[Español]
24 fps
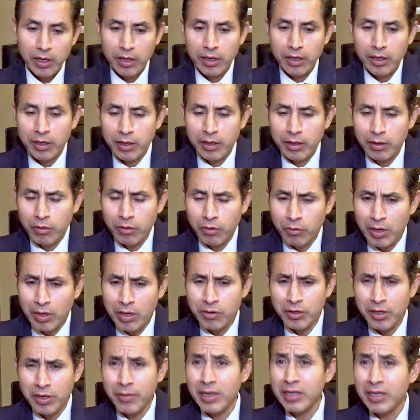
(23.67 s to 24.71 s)
eh, lo cual
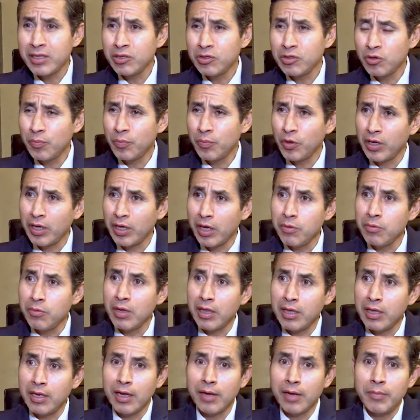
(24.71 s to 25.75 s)
nos llama la atención porque hay una
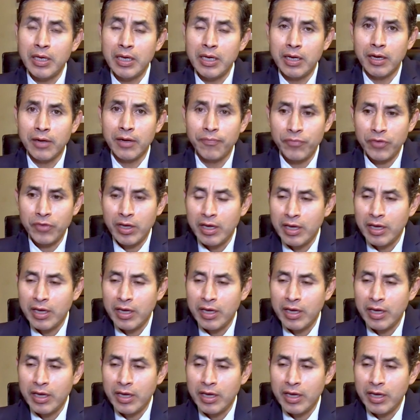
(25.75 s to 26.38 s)
dinámica